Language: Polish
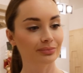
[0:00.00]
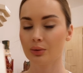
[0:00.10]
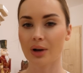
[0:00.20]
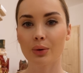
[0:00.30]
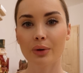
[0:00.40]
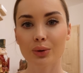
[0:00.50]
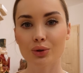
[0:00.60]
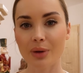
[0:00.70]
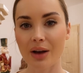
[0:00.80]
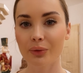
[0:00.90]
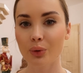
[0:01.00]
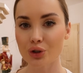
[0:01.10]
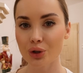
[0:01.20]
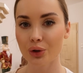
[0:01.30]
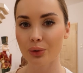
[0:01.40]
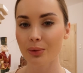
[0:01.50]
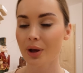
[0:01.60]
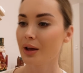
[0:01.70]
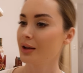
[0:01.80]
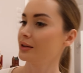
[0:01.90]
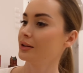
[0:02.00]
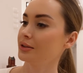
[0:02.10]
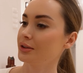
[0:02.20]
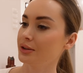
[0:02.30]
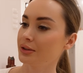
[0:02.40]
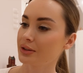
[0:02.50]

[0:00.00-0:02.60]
Tu akurat już miałam włożoną, i